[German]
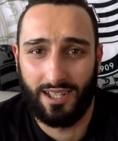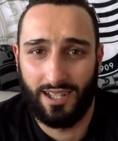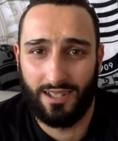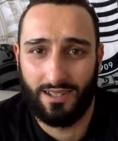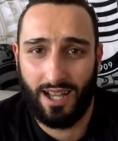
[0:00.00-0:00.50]
Äh,
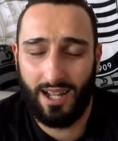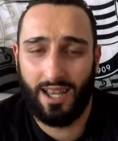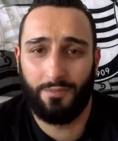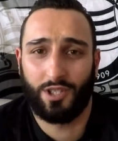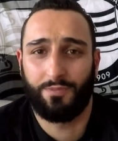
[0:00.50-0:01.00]

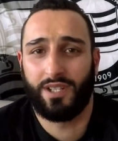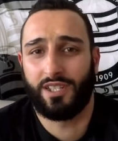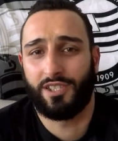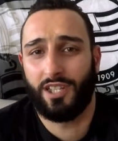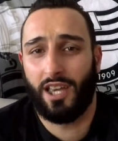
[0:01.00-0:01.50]
alle haben das
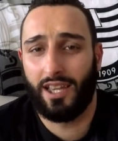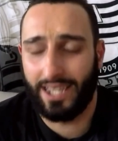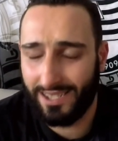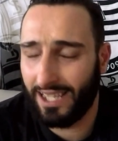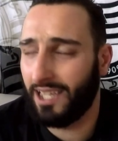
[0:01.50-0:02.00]
Spiel äh,
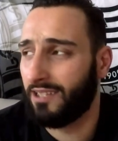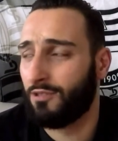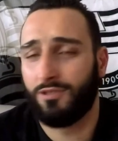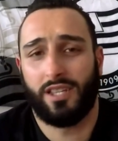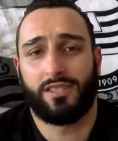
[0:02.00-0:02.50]
gesehen,
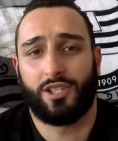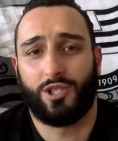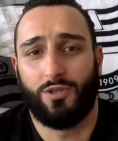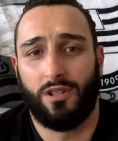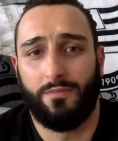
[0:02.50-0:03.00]
unser ist
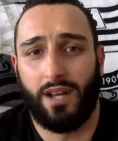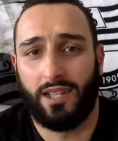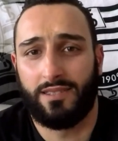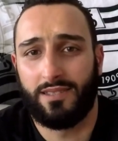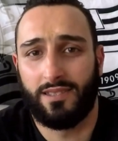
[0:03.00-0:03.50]
gestorben,
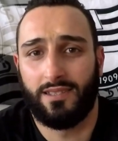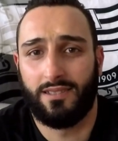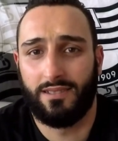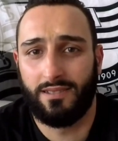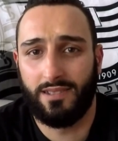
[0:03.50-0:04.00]
hat
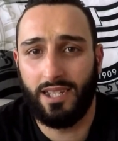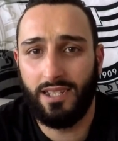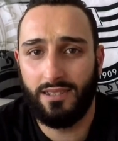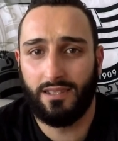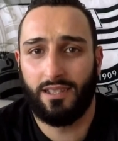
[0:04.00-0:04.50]
äh,
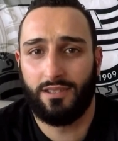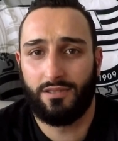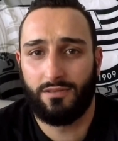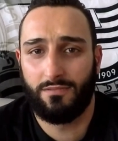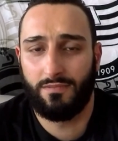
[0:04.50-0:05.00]
in
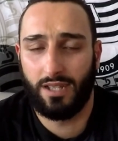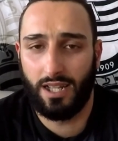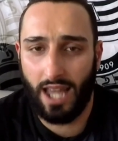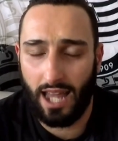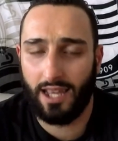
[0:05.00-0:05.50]
äh,
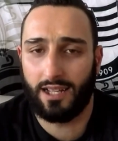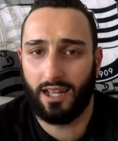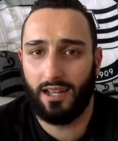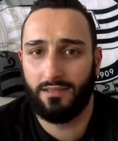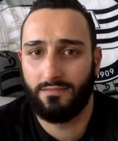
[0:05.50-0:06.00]

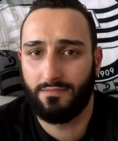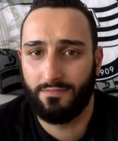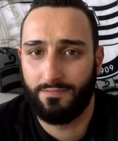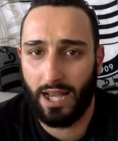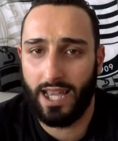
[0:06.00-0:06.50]
Lanaka
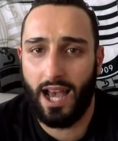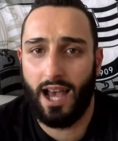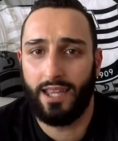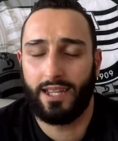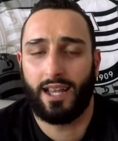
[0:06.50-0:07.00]
bei
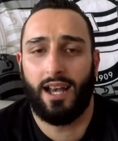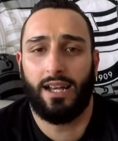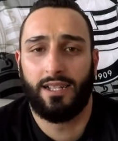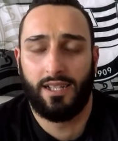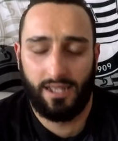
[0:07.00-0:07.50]
AEK